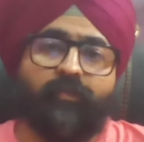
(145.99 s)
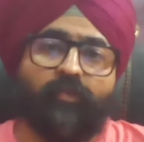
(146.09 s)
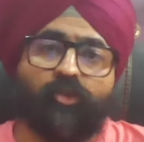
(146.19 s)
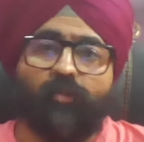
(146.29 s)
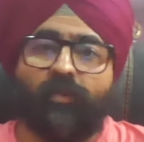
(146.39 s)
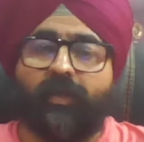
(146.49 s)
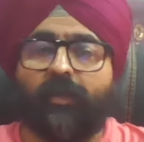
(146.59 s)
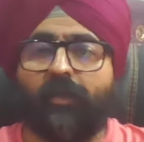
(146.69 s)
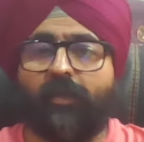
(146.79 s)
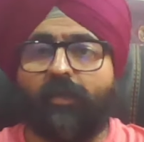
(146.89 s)
डिवोर्स को भी
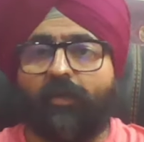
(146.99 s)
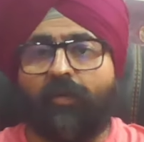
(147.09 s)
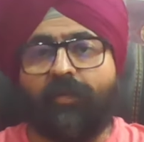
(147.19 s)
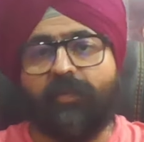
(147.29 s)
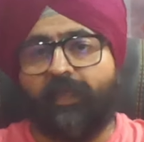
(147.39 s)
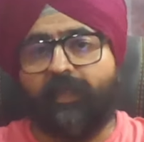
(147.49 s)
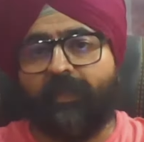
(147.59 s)
लेकर और चाइल्ड